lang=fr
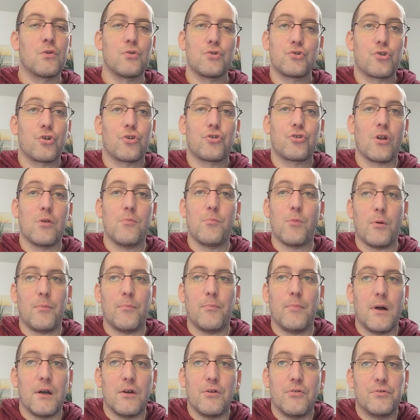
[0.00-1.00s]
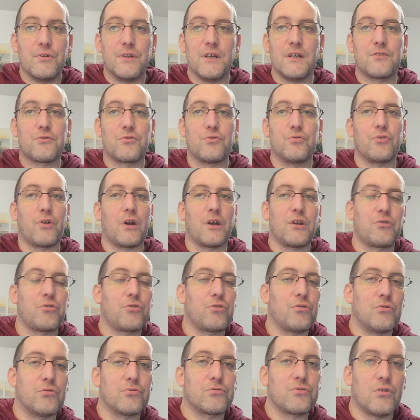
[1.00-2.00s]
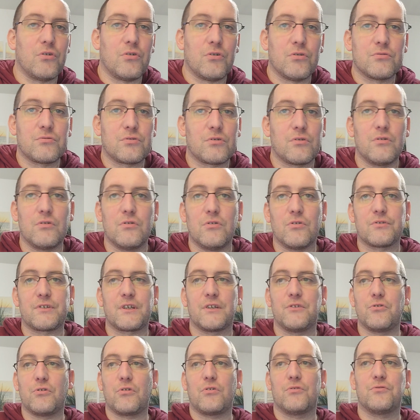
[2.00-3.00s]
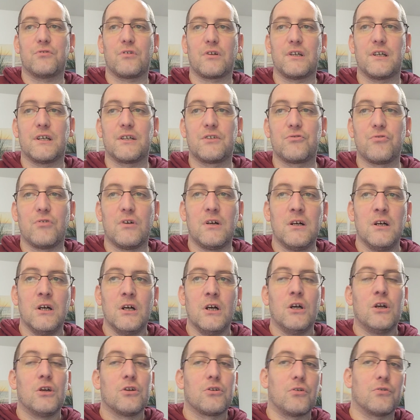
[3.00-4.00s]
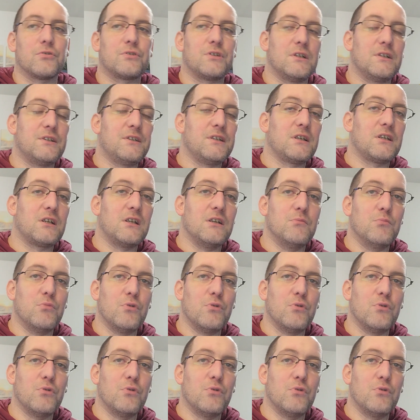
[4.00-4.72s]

C'était tellement malhonnête qu'on aurait cru entendre l'entraîneur toi quand il dit que les